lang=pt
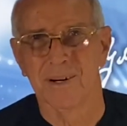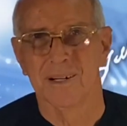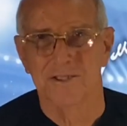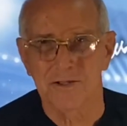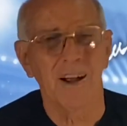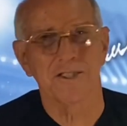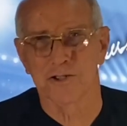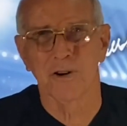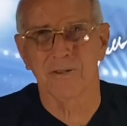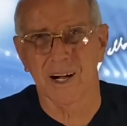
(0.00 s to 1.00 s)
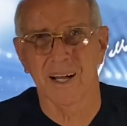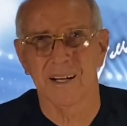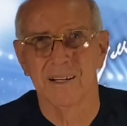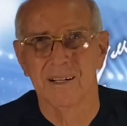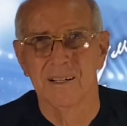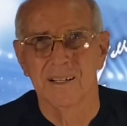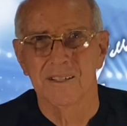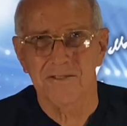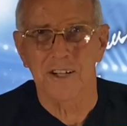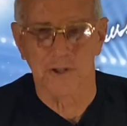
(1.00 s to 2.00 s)
isso não é jogo, cara.
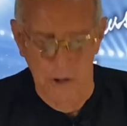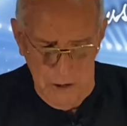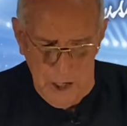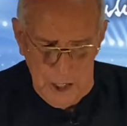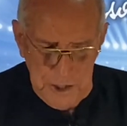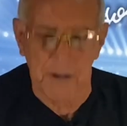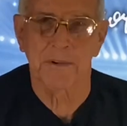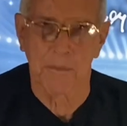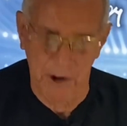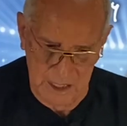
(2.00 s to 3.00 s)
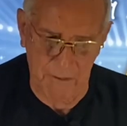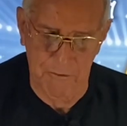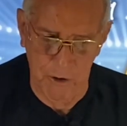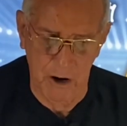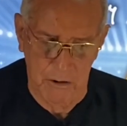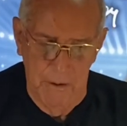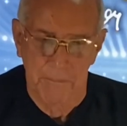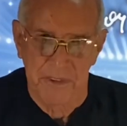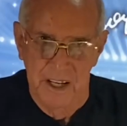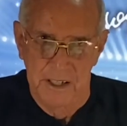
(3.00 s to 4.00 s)
Isso não é jogo. O time do Botafogo,
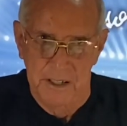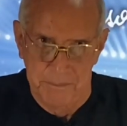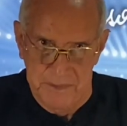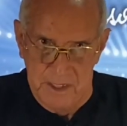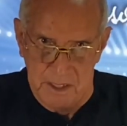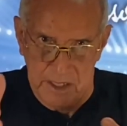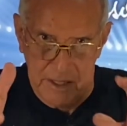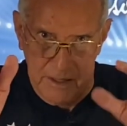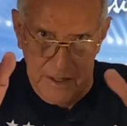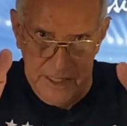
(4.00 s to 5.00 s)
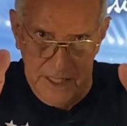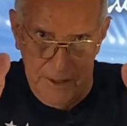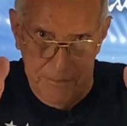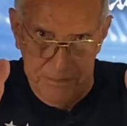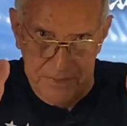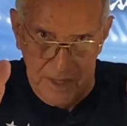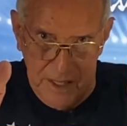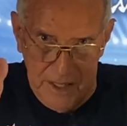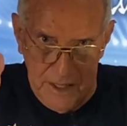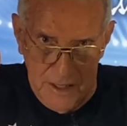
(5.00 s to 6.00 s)
quer dizer,
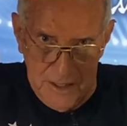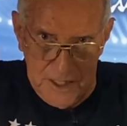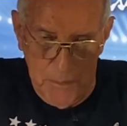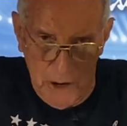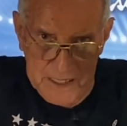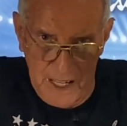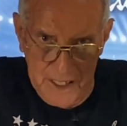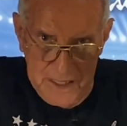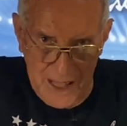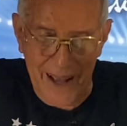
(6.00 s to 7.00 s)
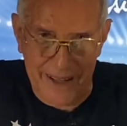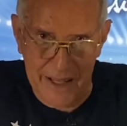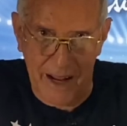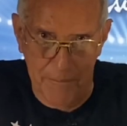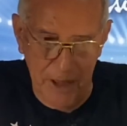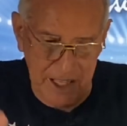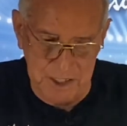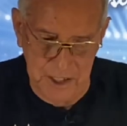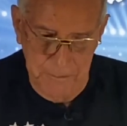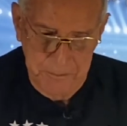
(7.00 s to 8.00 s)
você bota aí
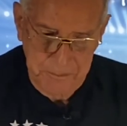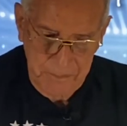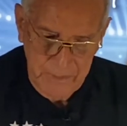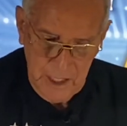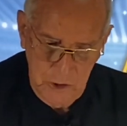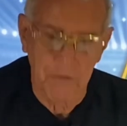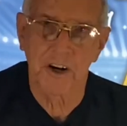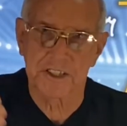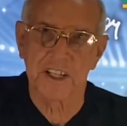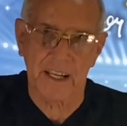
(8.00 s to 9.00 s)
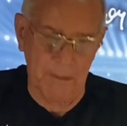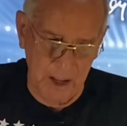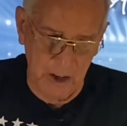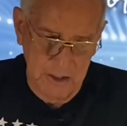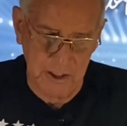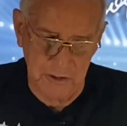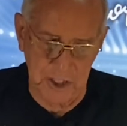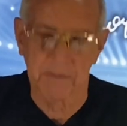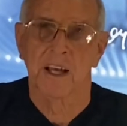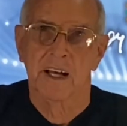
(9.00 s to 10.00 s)
tecnicamente, não vou dizer que é melhor do que o
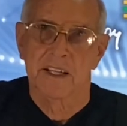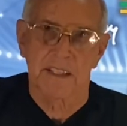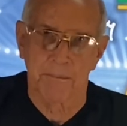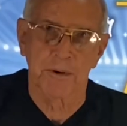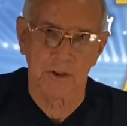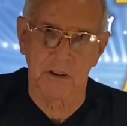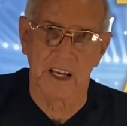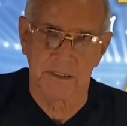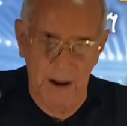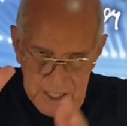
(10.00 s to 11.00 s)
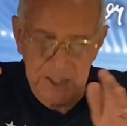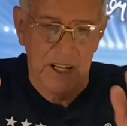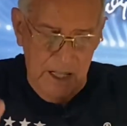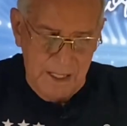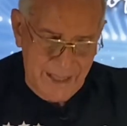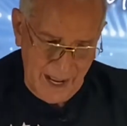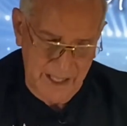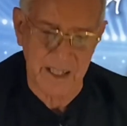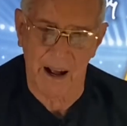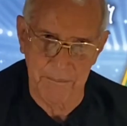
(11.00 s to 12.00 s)
time da portuguesa, mas
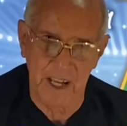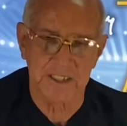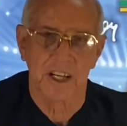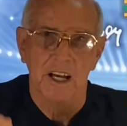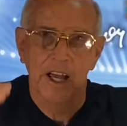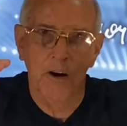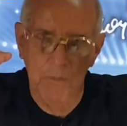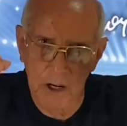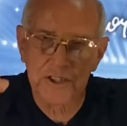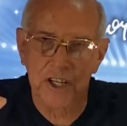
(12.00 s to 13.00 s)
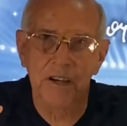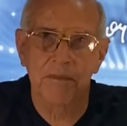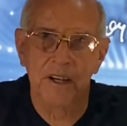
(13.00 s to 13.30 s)
tecnicamente, é um bom time.